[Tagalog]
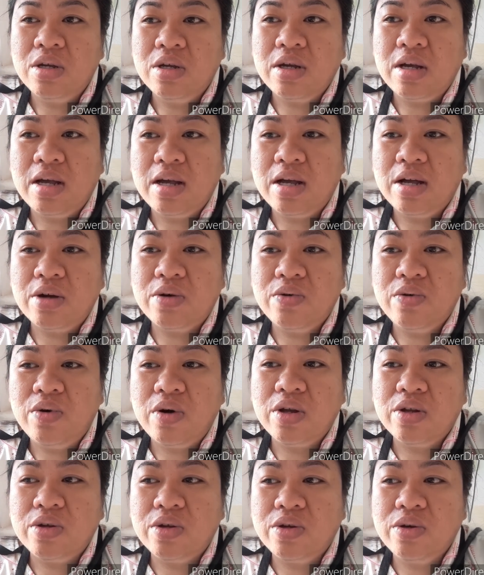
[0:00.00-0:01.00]
Uh, kung
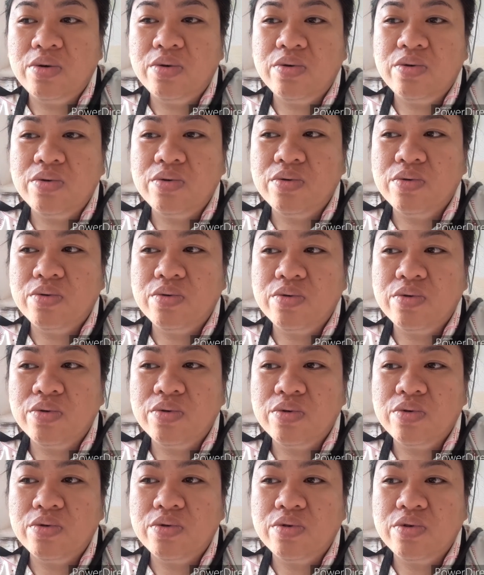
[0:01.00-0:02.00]
ano yung
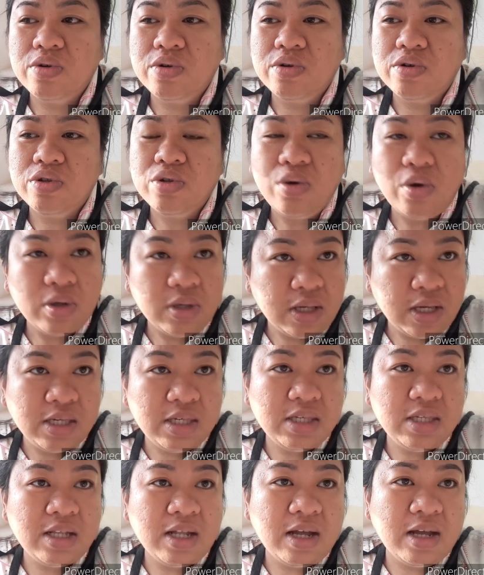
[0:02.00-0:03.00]

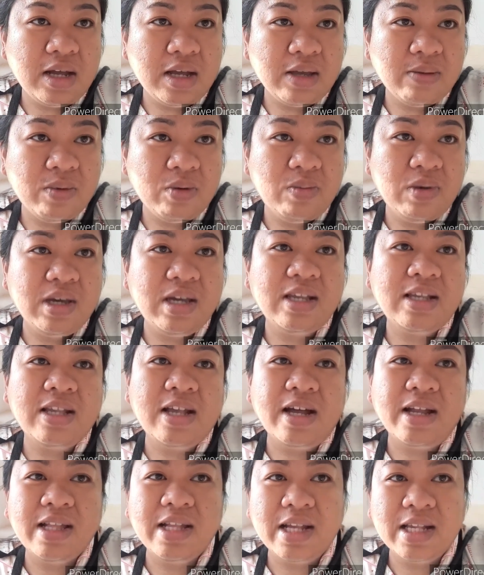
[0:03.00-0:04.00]
dosage na ibibigay
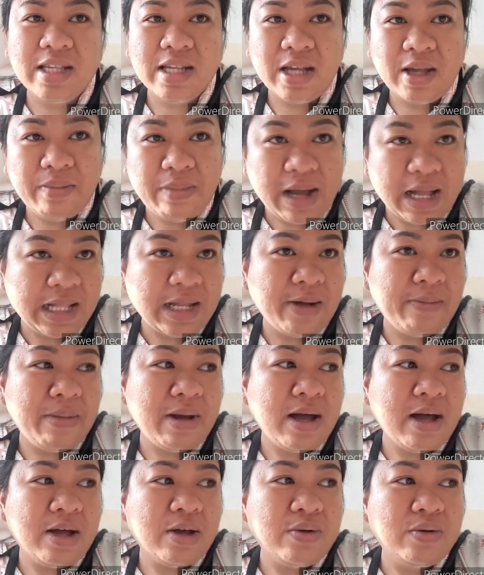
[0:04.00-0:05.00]
sa akin kasi bata
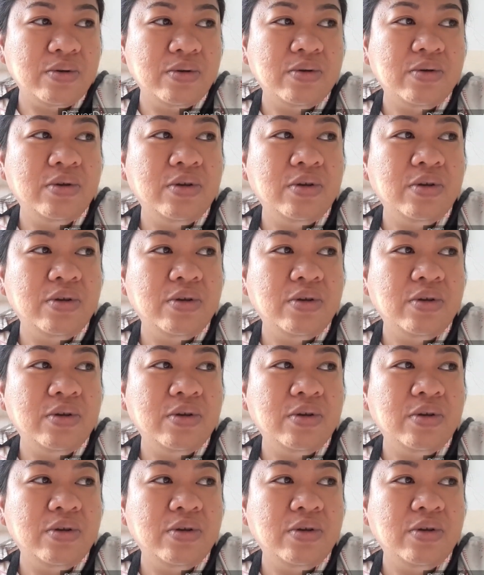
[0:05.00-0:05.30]
pa ako